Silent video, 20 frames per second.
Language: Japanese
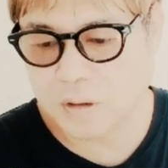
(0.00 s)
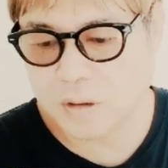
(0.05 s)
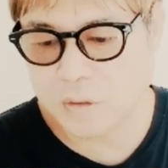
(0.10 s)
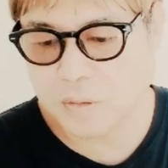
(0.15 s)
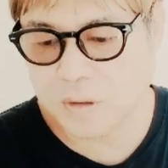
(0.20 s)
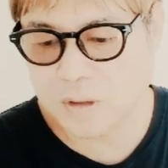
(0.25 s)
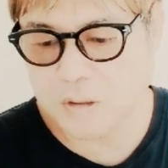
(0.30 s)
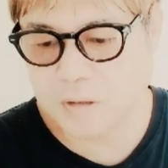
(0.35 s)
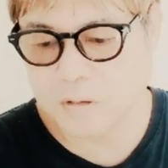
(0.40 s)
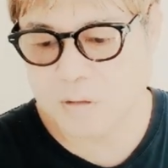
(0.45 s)
あ
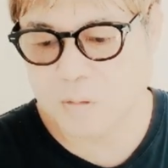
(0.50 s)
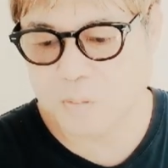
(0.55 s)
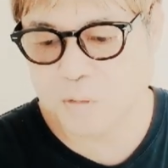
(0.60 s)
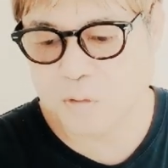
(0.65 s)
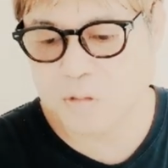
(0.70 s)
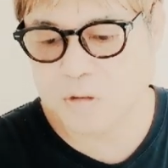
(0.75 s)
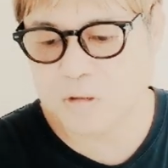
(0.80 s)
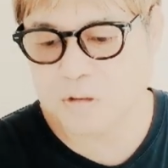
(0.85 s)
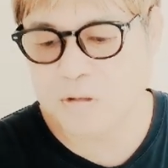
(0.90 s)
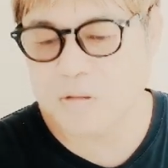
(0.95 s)
れはいいんですけど
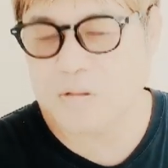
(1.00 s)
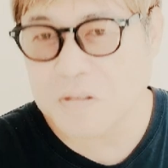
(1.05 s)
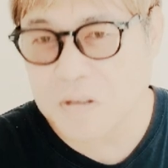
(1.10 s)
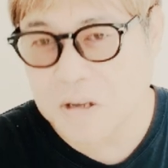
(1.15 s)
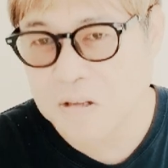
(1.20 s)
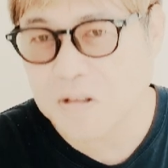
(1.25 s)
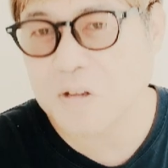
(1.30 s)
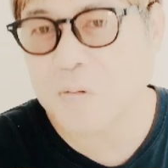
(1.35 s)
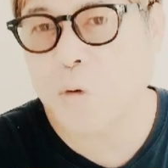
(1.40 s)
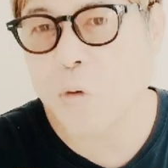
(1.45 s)
僕中性
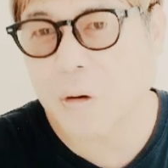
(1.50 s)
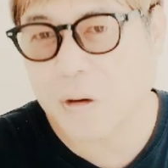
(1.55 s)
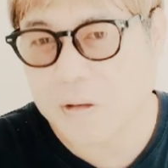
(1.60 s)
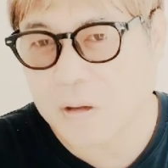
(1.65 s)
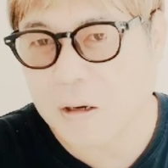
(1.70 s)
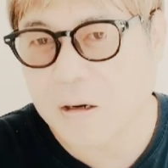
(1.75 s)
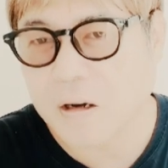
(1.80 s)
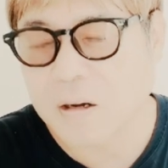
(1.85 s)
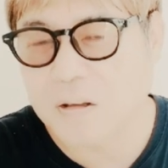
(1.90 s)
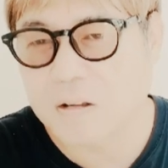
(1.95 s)
脂肪が
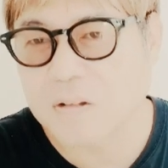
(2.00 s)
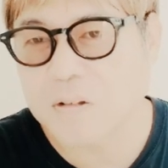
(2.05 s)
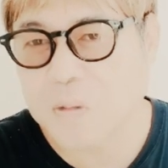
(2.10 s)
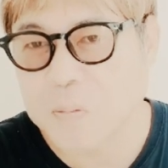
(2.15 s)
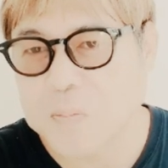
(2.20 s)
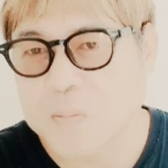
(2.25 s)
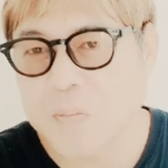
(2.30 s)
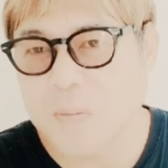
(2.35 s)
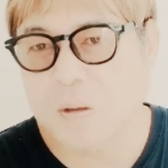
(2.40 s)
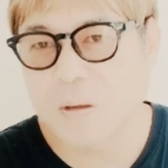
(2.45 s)
高いんですよ、
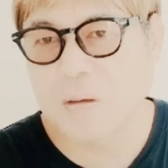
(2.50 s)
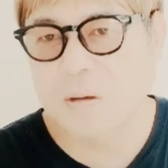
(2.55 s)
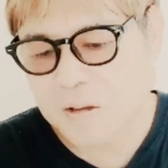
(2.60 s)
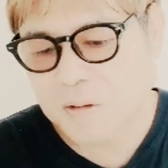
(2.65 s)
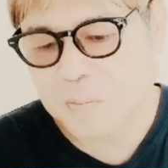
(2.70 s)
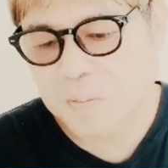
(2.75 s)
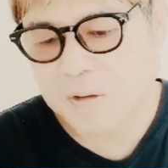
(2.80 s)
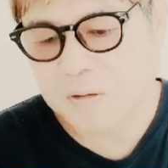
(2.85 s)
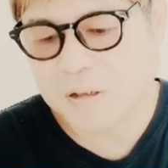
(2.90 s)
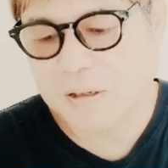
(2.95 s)

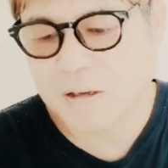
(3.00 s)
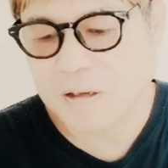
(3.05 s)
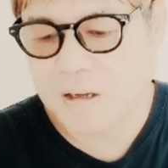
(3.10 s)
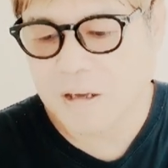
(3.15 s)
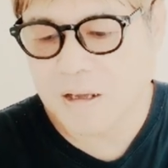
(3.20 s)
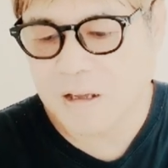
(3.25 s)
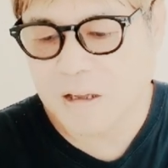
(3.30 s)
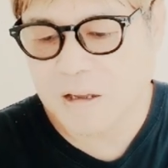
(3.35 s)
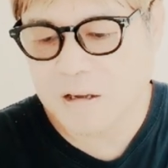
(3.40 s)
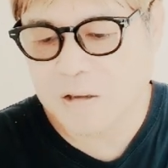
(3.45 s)
まあ、
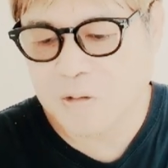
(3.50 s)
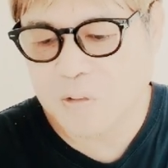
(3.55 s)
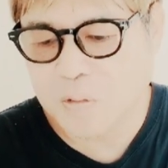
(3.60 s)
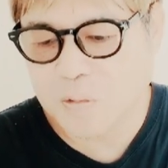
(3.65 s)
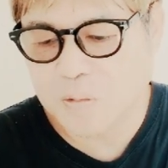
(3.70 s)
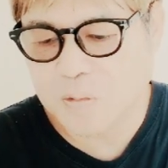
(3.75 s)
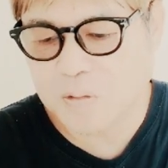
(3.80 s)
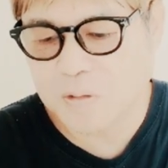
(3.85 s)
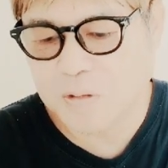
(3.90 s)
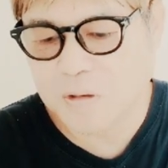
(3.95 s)
酒がど
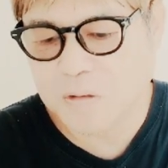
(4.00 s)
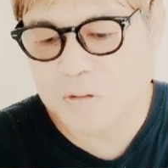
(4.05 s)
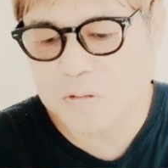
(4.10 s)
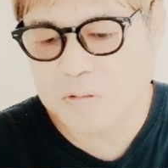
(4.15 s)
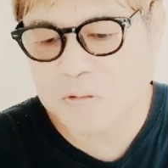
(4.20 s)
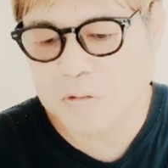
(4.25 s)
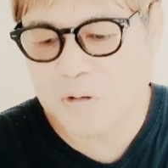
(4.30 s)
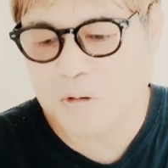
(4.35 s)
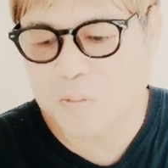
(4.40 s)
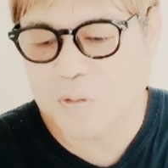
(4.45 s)
うのって
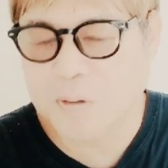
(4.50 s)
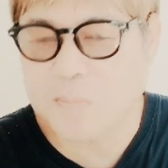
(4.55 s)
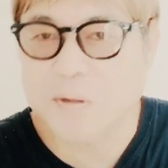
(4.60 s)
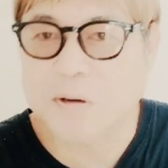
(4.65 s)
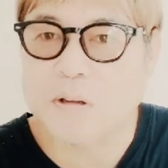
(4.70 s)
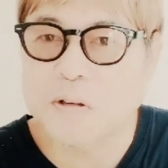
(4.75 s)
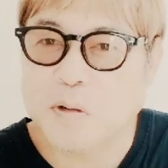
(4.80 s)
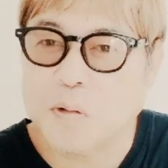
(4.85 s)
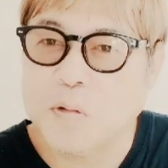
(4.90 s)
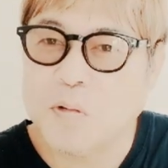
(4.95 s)
いうよりもやっ
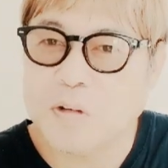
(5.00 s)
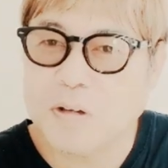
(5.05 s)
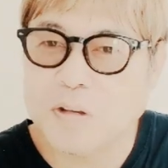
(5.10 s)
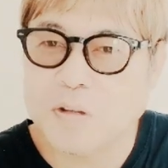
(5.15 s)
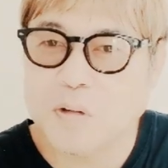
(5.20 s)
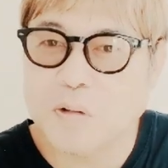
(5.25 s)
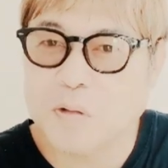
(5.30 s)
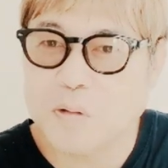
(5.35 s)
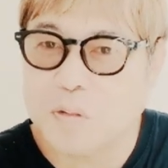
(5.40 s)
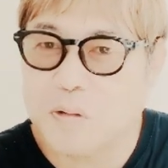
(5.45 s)
ぱりその
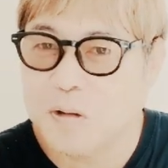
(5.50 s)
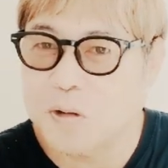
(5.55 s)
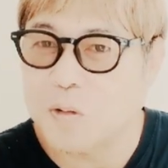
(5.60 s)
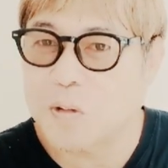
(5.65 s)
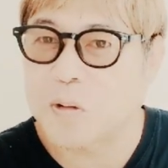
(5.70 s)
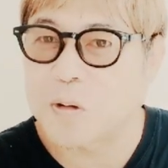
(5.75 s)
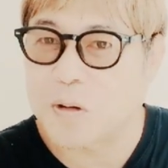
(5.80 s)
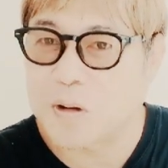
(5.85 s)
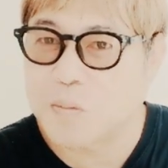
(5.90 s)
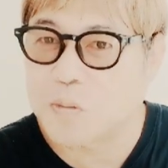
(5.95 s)
人それぞ
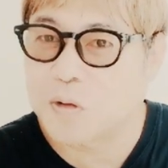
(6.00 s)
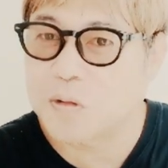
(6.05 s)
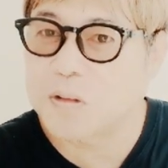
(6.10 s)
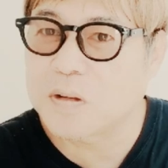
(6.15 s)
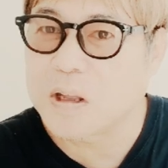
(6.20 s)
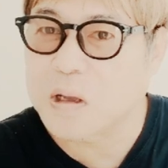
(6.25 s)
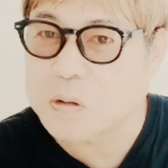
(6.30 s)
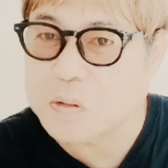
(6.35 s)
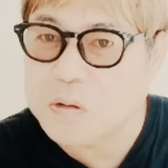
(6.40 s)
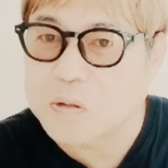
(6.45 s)
れ、持っ
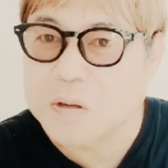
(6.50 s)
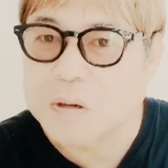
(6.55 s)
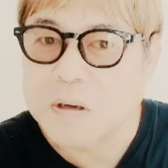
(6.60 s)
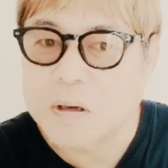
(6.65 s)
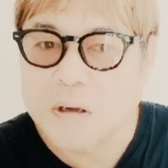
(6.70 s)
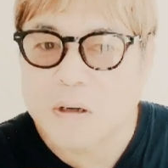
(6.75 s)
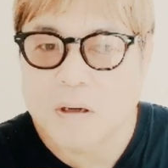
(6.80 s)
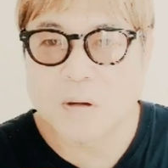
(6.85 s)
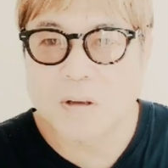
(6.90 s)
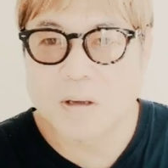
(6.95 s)
てる
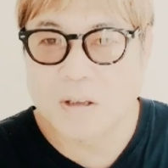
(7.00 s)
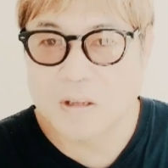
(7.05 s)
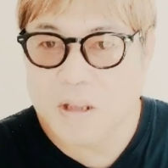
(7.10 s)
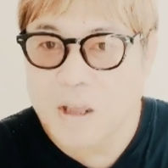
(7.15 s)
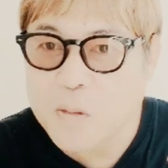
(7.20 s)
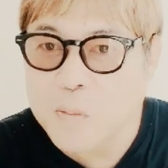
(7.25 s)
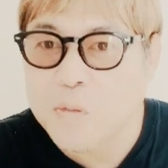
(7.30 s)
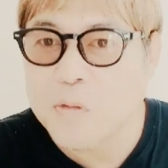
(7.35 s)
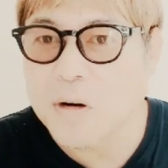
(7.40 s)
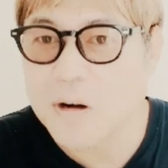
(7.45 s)
遺
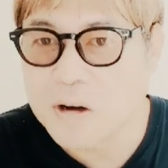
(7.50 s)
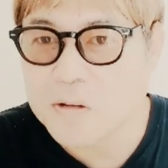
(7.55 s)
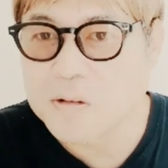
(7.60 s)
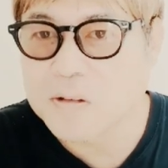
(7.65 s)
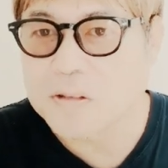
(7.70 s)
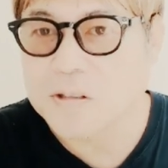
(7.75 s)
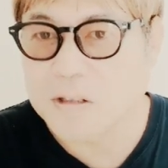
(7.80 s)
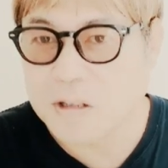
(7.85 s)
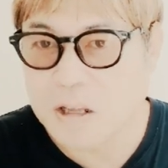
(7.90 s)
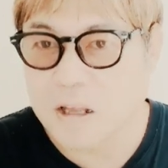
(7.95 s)
伝もあ
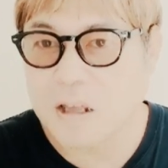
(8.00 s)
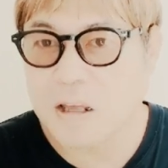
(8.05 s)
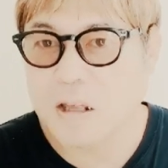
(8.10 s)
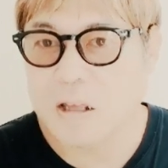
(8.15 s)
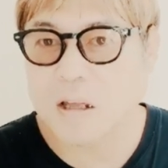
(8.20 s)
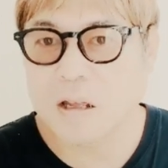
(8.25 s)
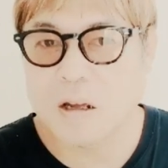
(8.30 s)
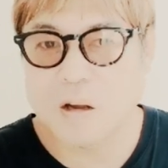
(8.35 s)
るしね